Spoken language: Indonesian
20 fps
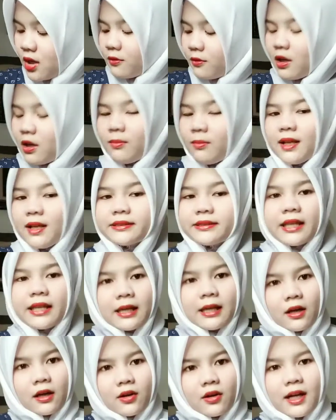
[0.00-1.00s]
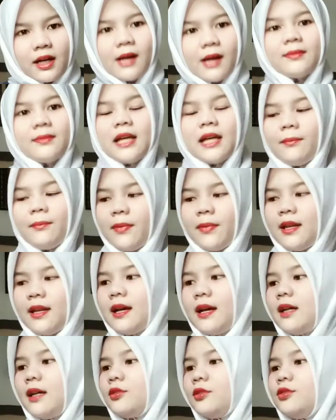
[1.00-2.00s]
12 kg
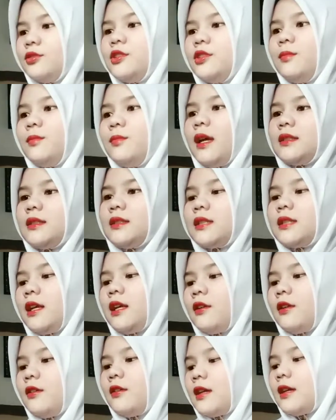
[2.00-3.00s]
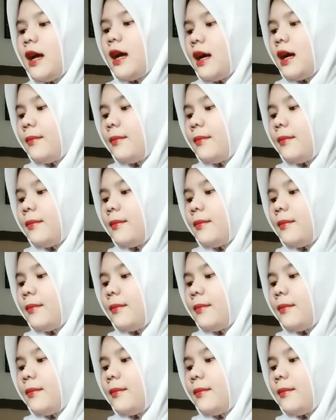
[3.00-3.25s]
sampai dengan 17 kg